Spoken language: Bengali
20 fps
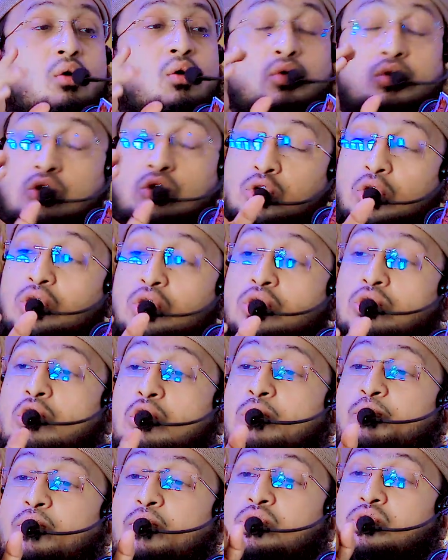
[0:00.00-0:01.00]

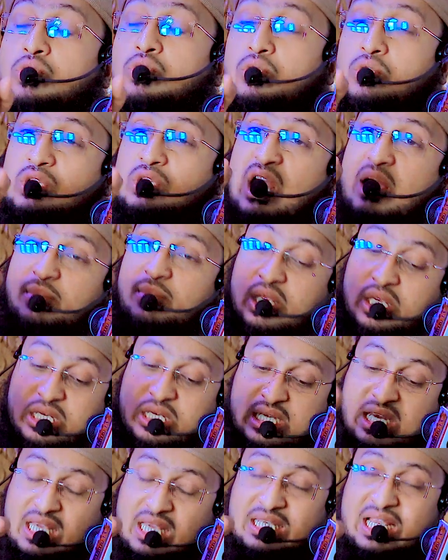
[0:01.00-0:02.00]
উনসত্তর পর্যন্ত আমি
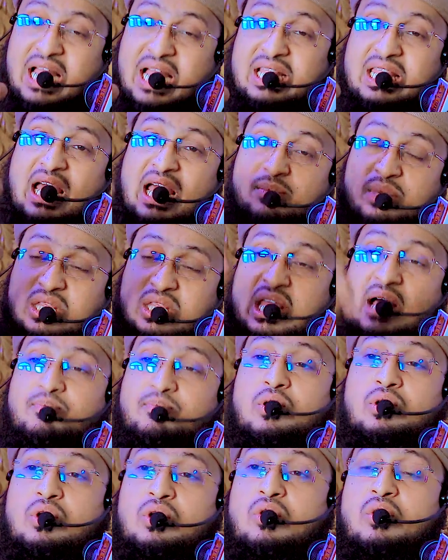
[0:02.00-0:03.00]
নিজ হাতে আমি
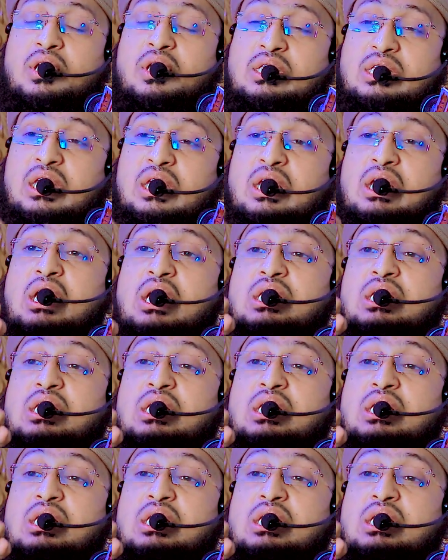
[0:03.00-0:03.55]
দাপন করেছি